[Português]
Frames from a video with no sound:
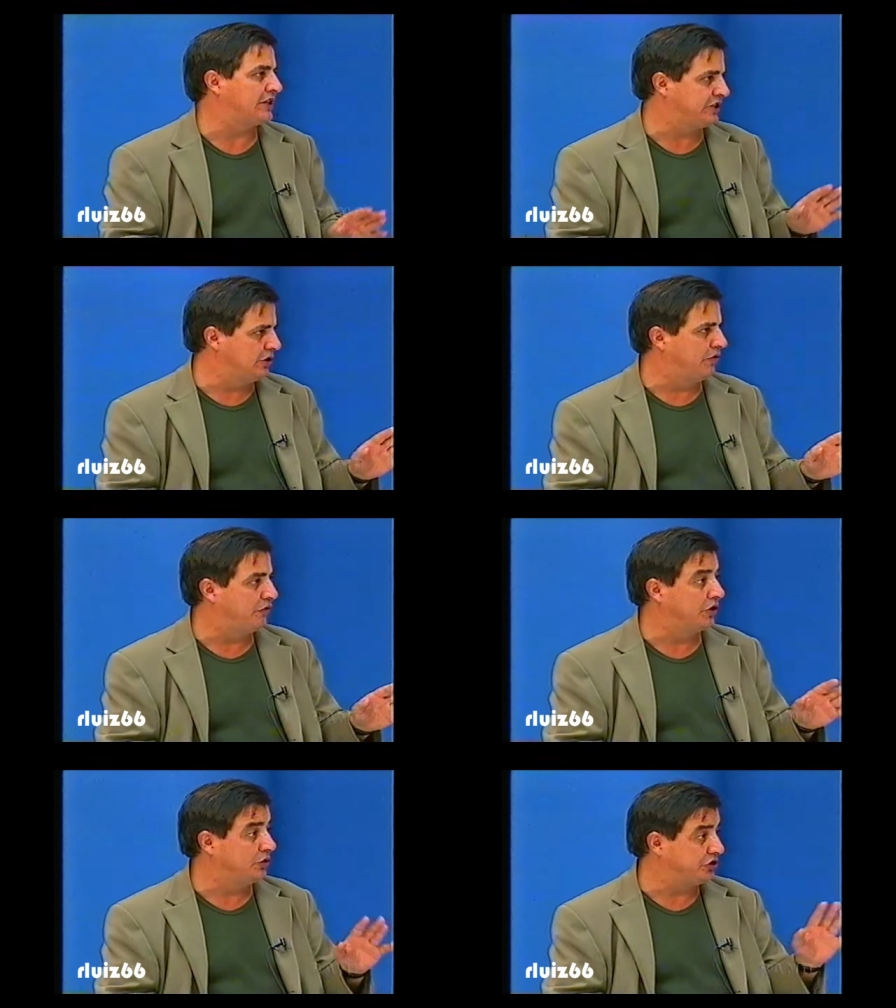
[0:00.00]
Se não
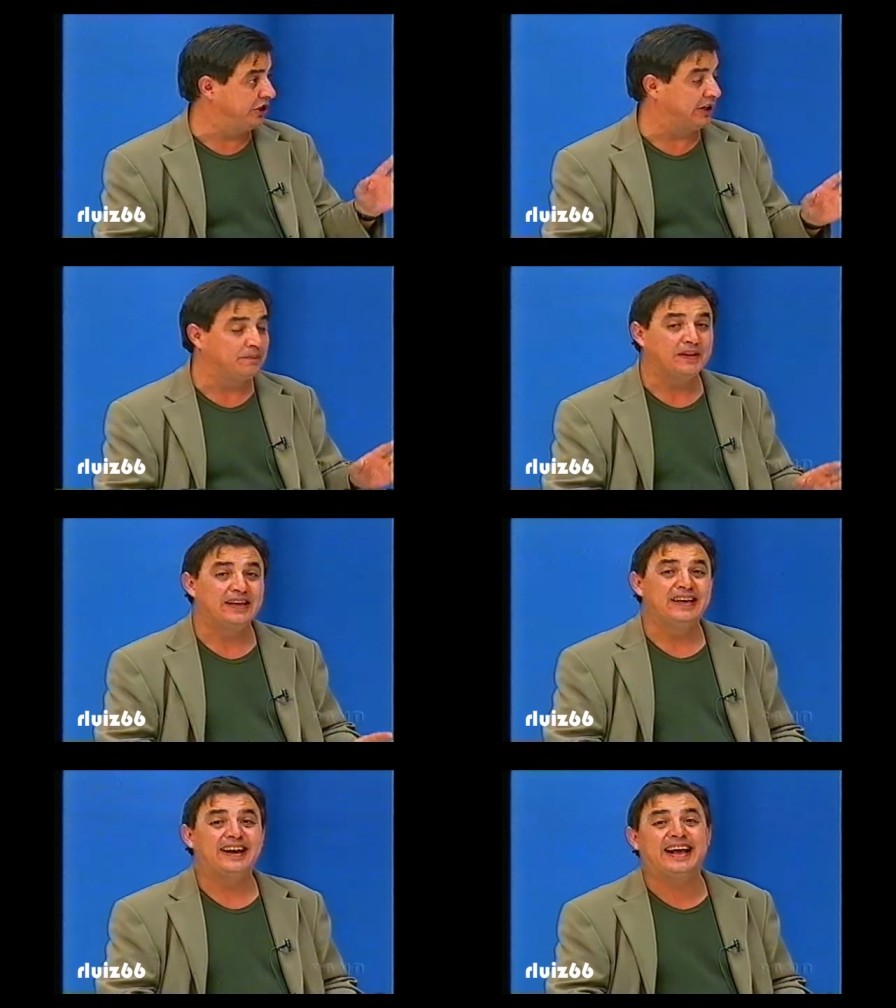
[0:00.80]
for, não chega.
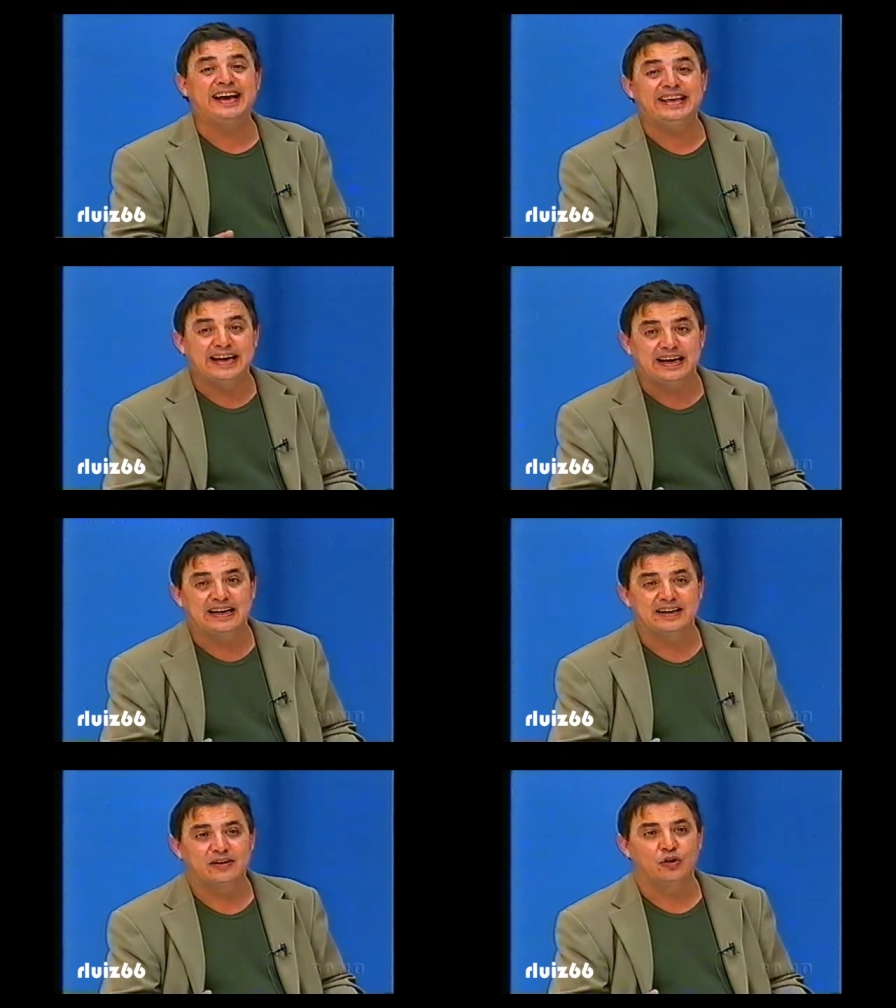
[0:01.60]

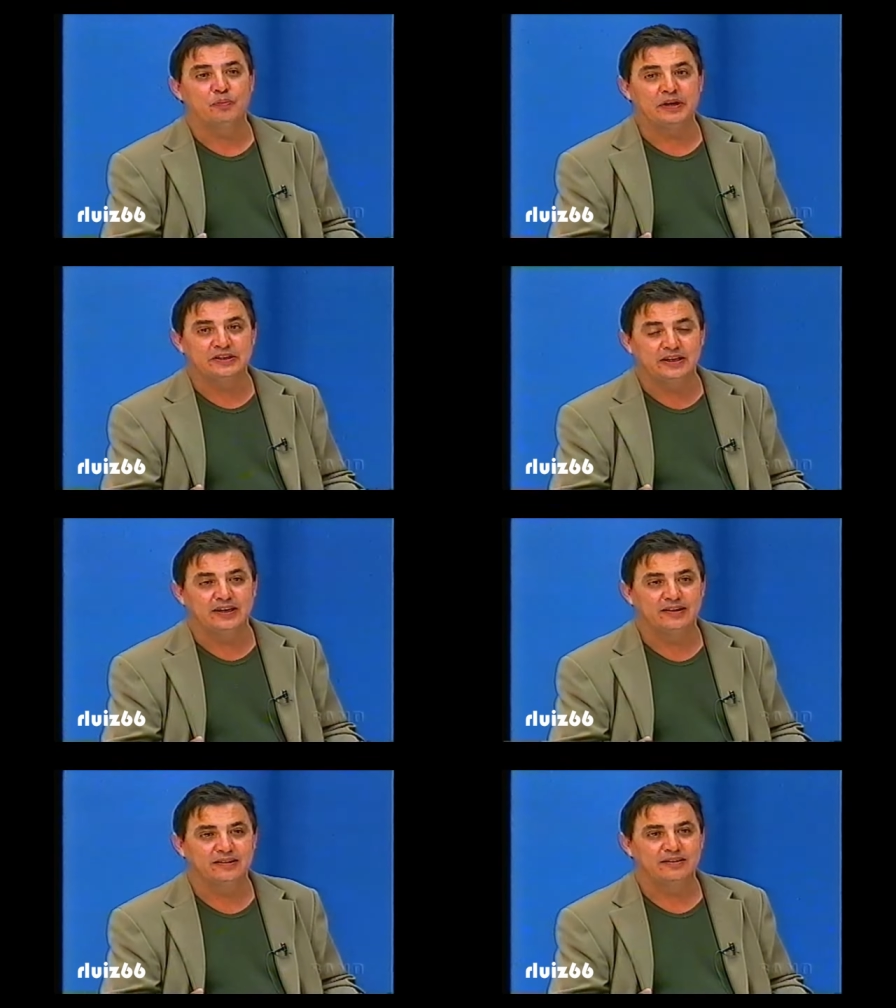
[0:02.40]
Ganhar ou perder,